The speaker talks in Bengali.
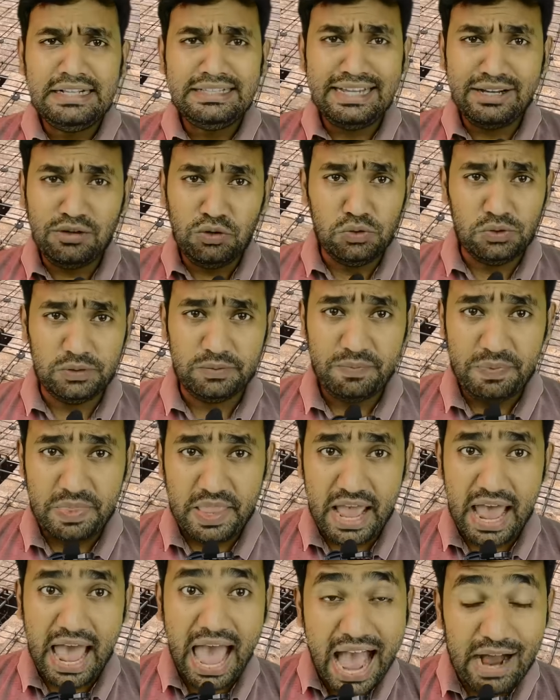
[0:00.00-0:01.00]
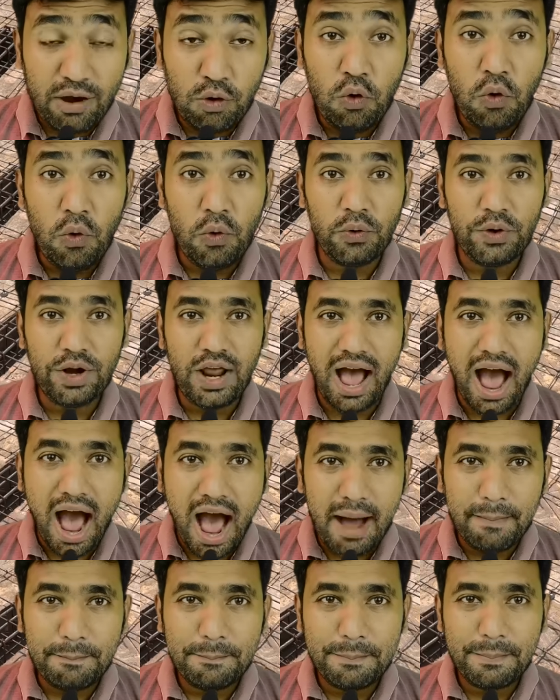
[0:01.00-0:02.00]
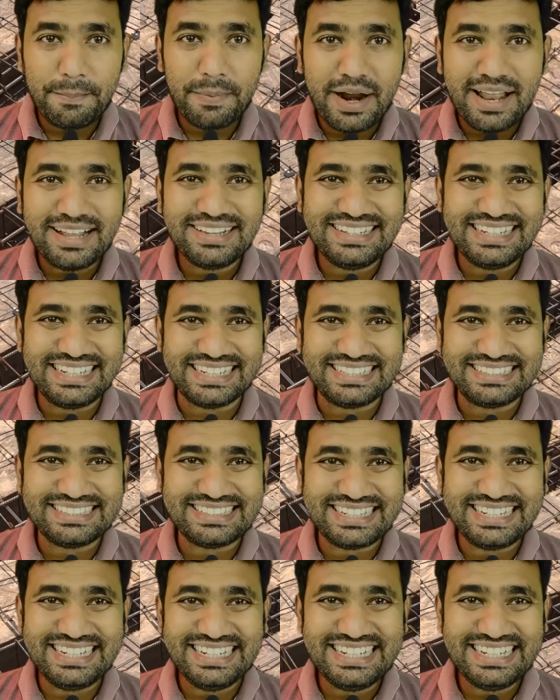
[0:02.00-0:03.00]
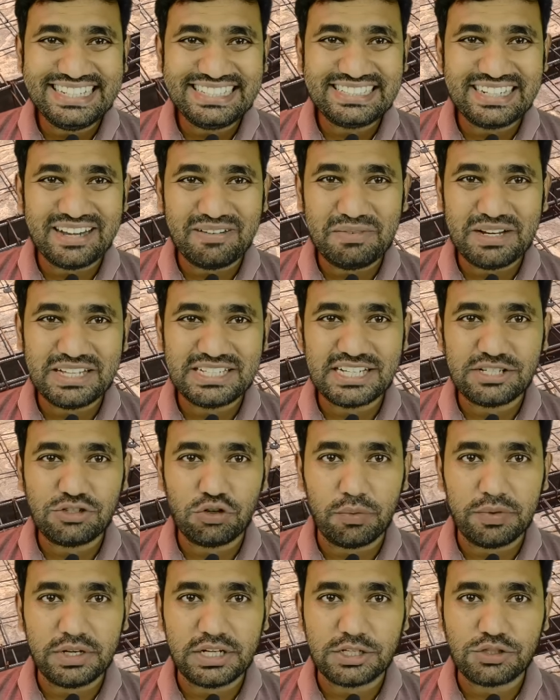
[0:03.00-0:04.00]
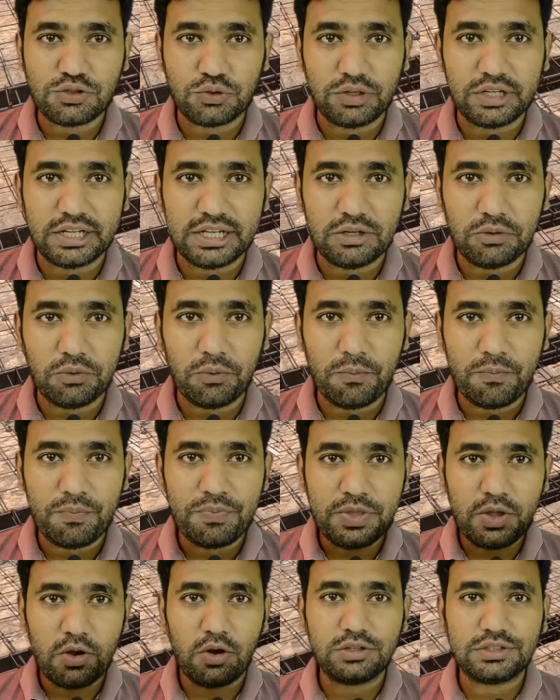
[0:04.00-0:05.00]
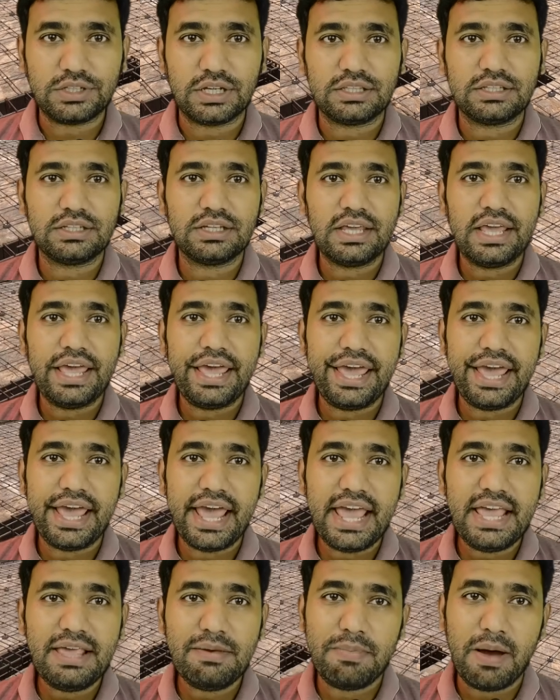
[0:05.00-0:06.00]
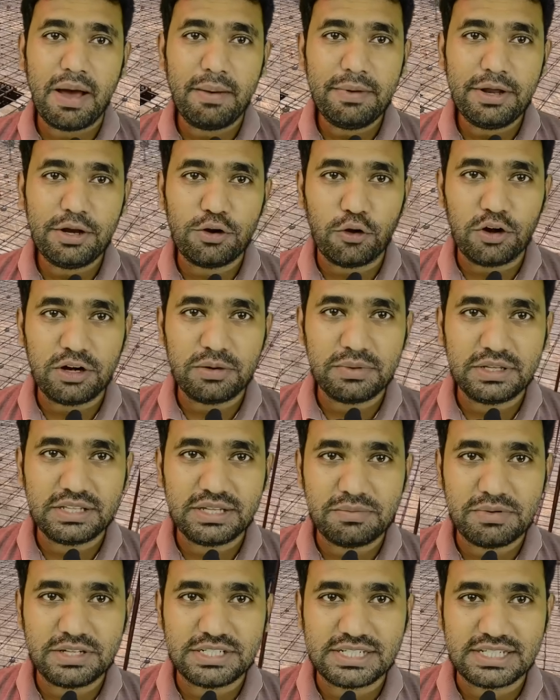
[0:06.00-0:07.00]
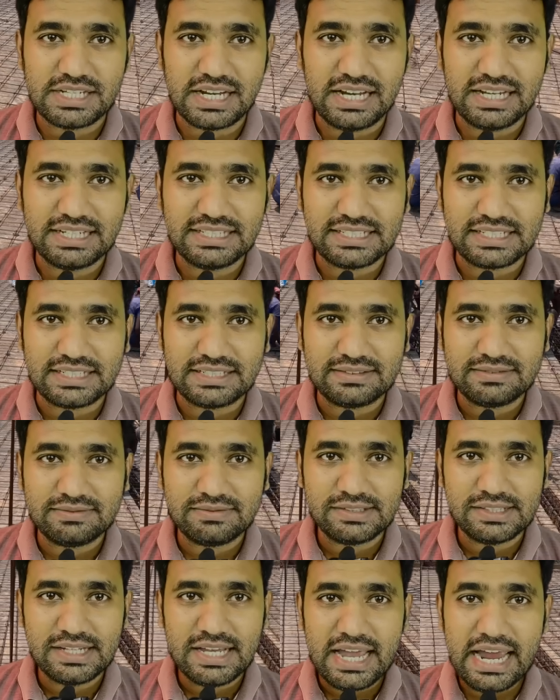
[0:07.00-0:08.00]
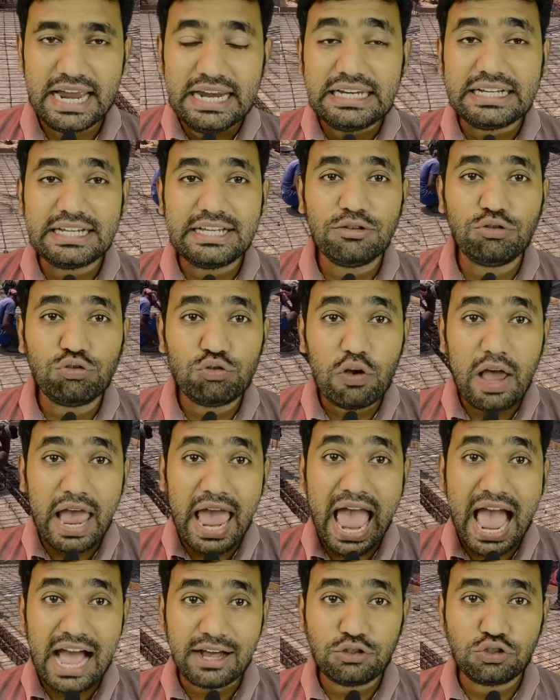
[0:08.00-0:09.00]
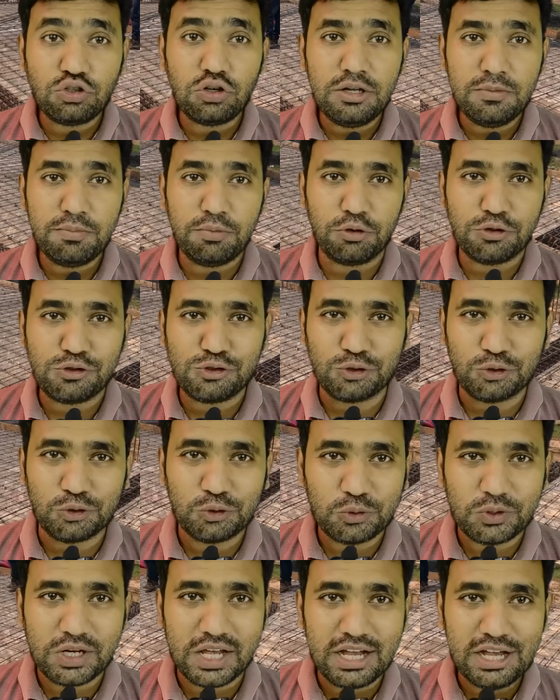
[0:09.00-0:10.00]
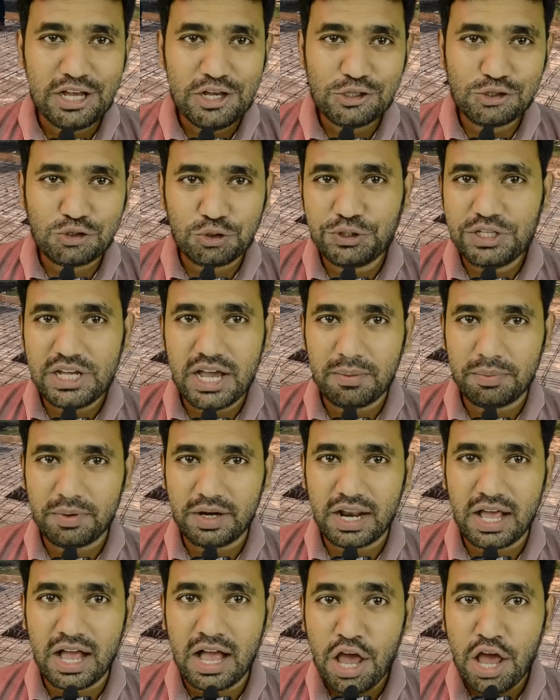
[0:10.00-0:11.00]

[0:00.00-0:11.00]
দেখুন এখন আপনাদের স্ক্রিনের সামনে যে ছবিটা চলে এলো অর্থাৎ এইভাবে রড বেঁধে মেঝে ঢালাইটা এটা কিন্তু অ্যাকচুয়ালি প্রয়োজন হতো না যদি আপনারা